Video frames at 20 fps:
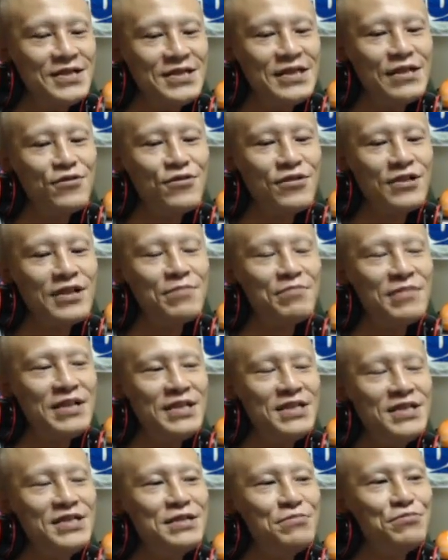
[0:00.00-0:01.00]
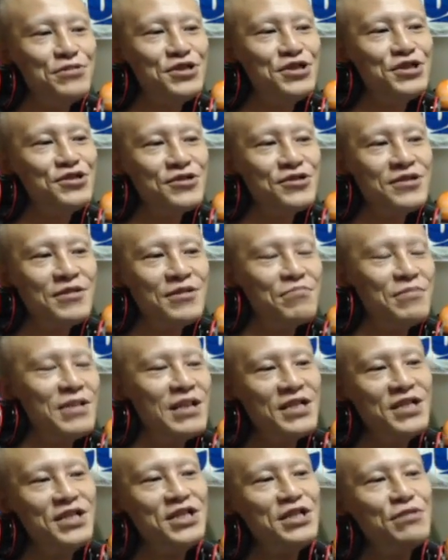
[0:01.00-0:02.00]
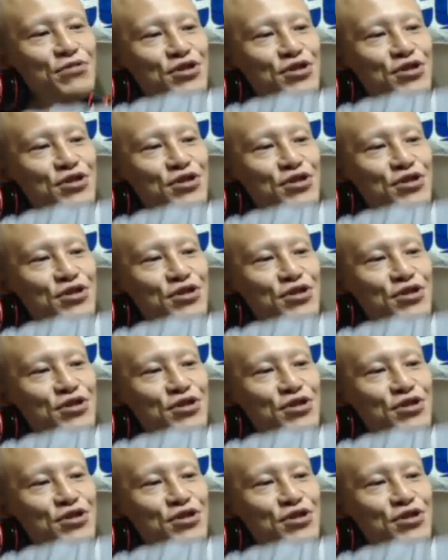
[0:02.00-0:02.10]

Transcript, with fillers: じゃあ、これがまあ、一部始終な、まあ、一部